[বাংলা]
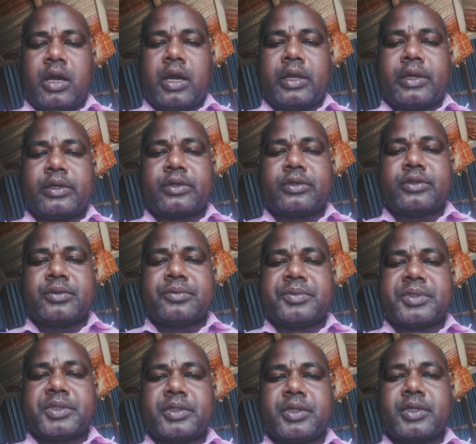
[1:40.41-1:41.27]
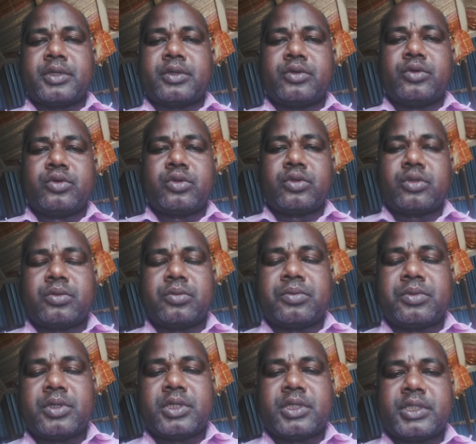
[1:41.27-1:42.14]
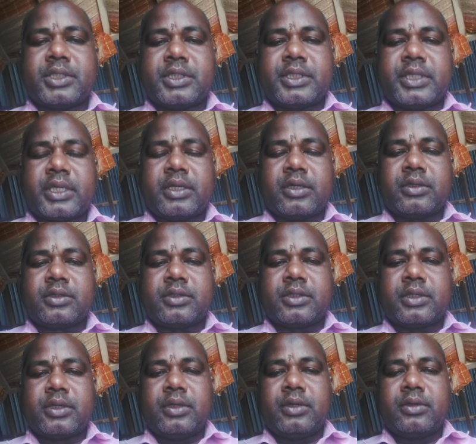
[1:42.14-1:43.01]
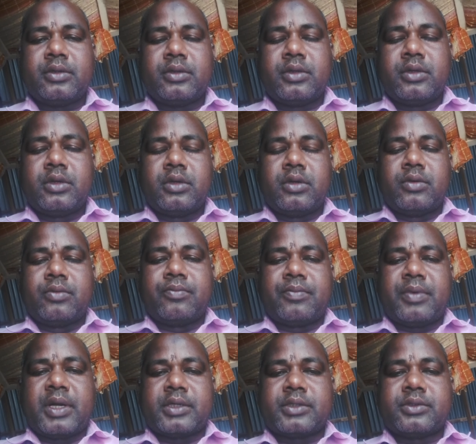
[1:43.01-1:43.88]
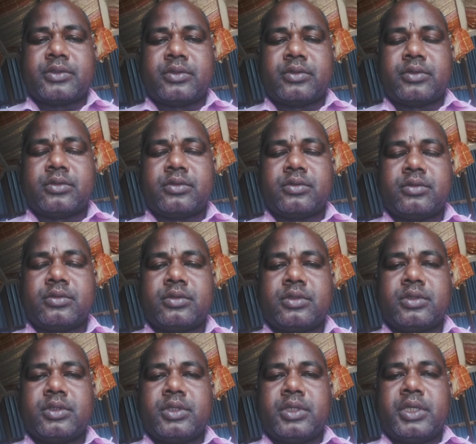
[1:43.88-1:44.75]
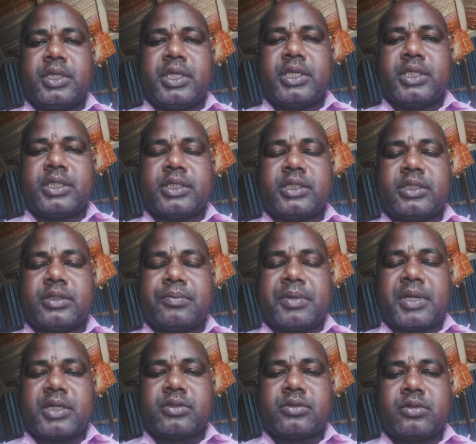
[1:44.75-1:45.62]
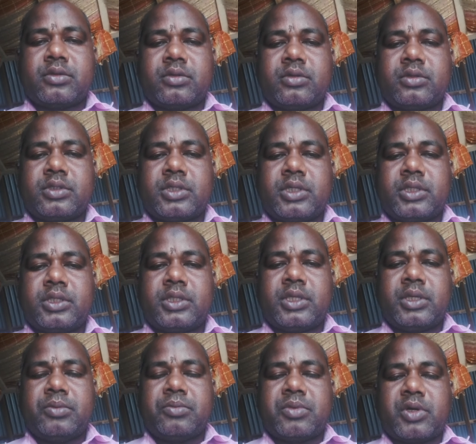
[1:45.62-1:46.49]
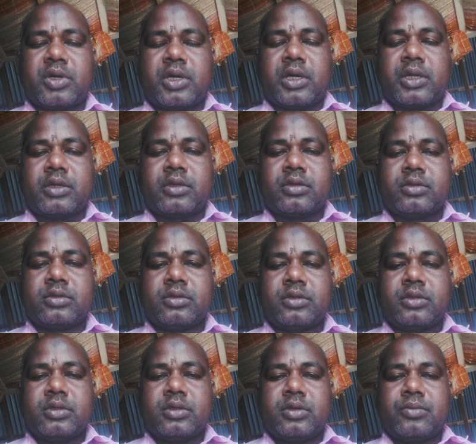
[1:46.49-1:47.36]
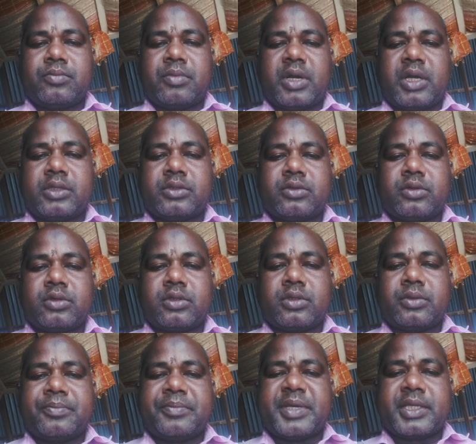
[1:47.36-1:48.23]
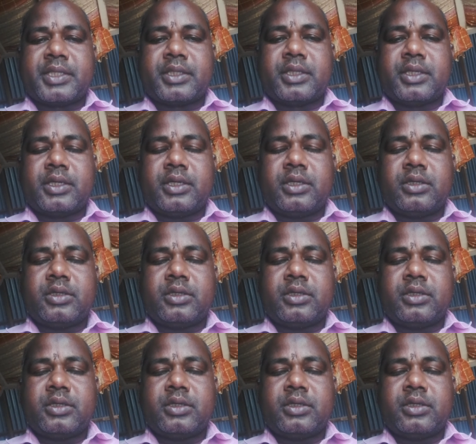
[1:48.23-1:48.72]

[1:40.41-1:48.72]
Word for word: আরও একটা বিষয় গুরুত্বপূর্ণ যেটা হচ্ছে পার্সন ইংরেজিতে পার্সন হচ্ছে তিন প্রকার পার্সন অর্থ ব্যক্তি